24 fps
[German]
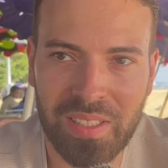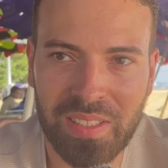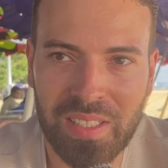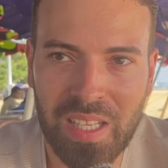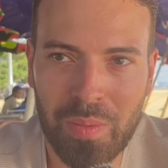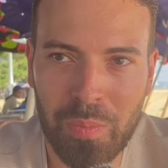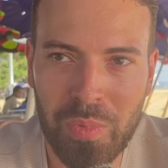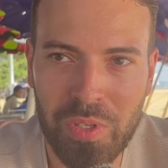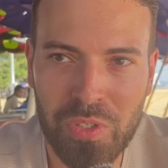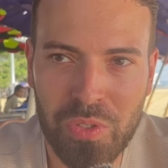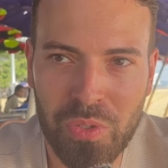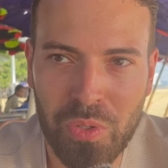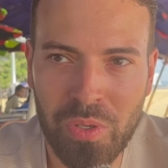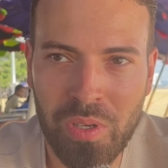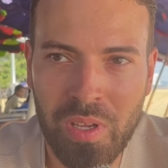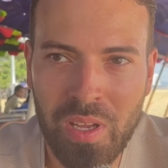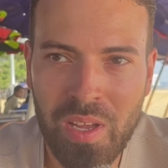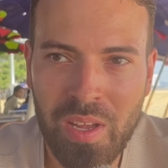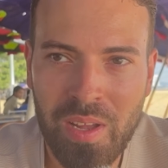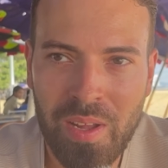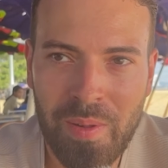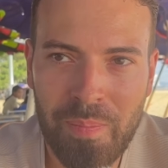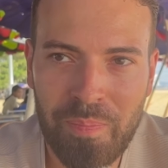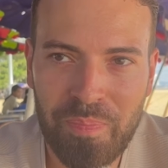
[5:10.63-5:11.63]
Ich denke mal so,
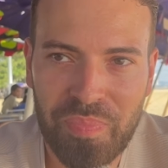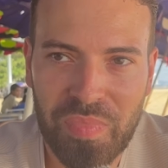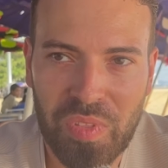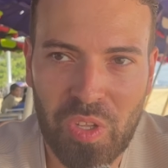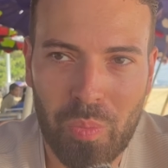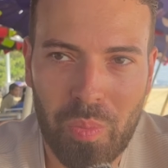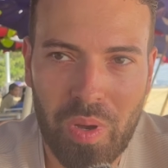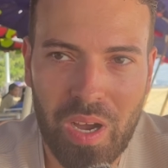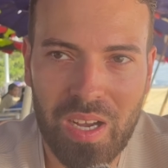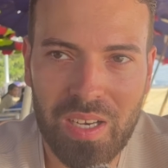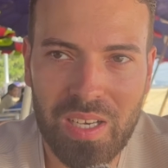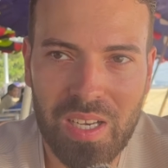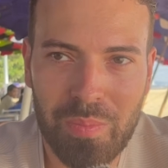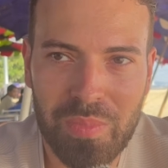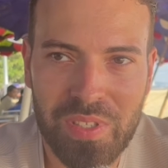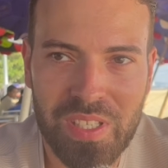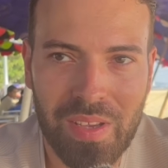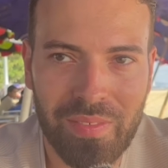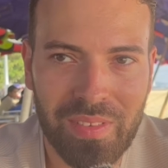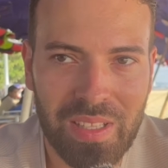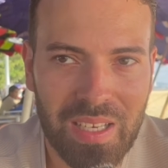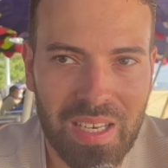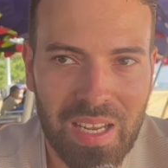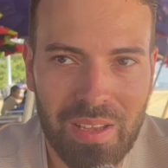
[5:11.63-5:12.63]
normal im
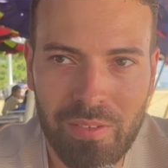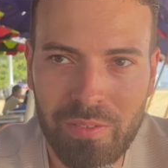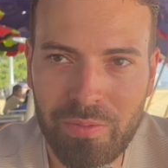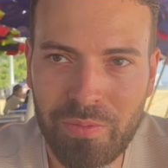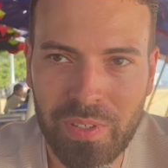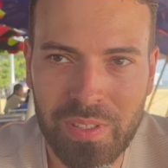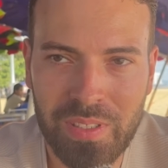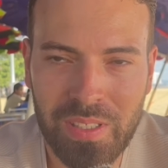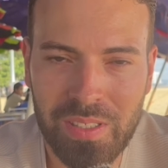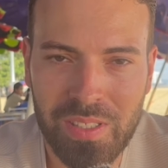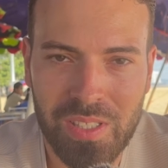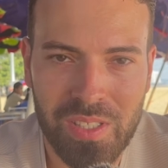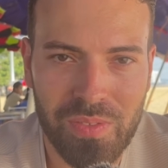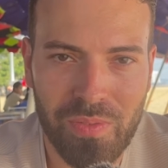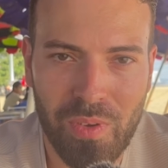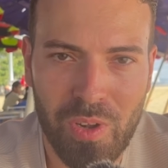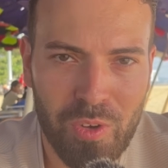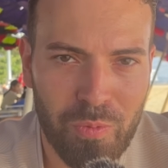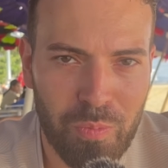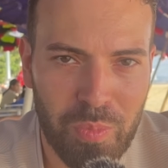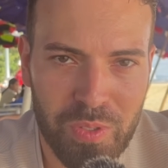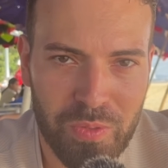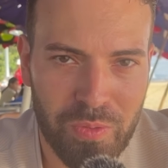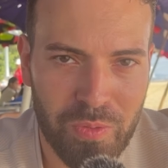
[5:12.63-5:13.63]
7-Eleven verdienen
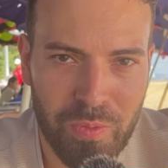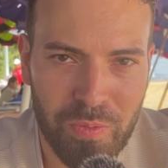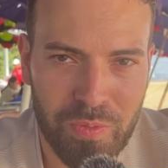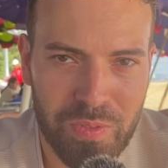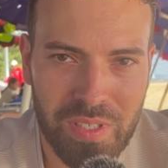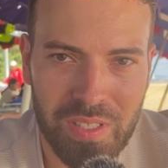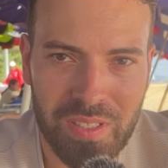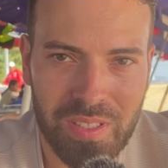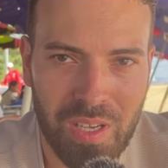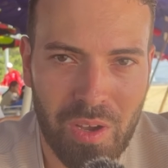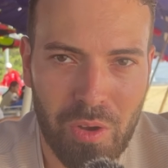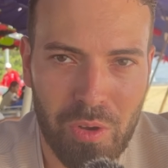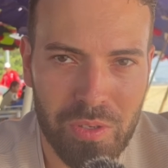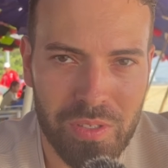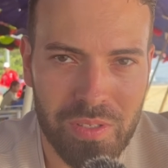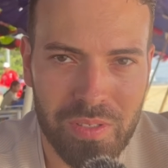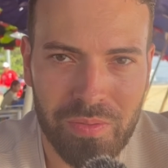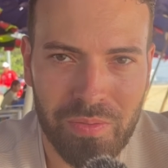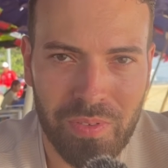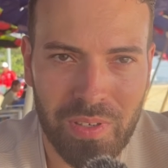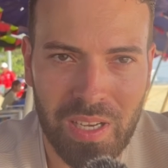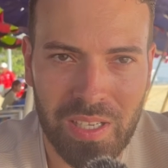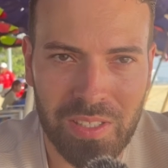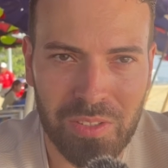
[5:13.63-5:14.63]
12.000 bis
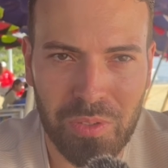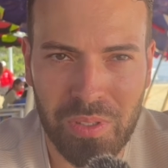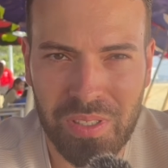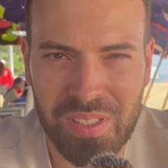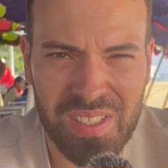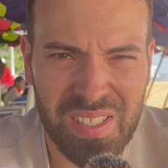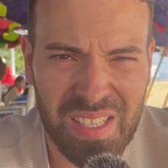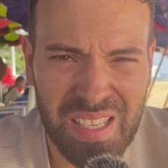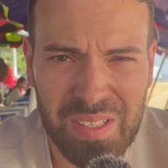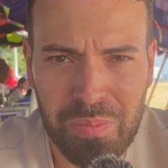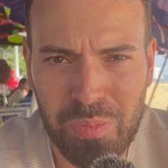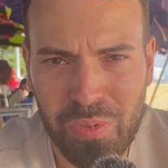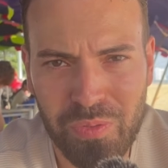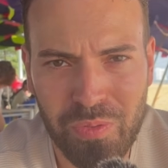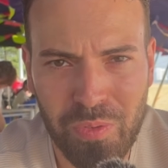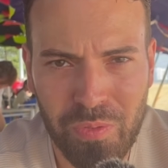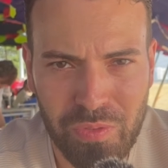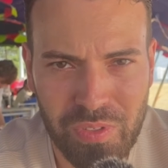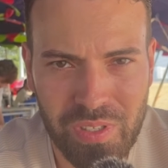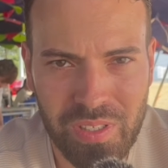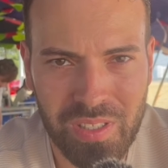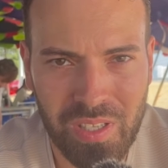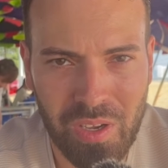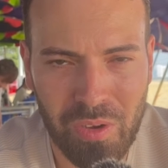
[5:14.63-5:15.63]
15.000 vielleicht oder 10.000 bis
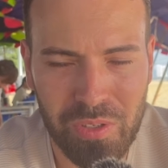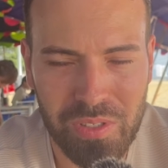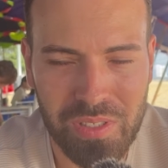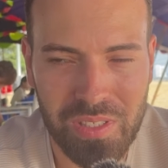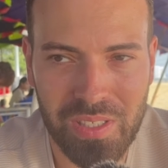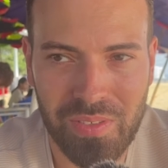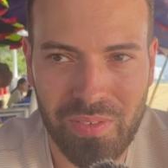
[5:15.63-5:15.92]
15.000,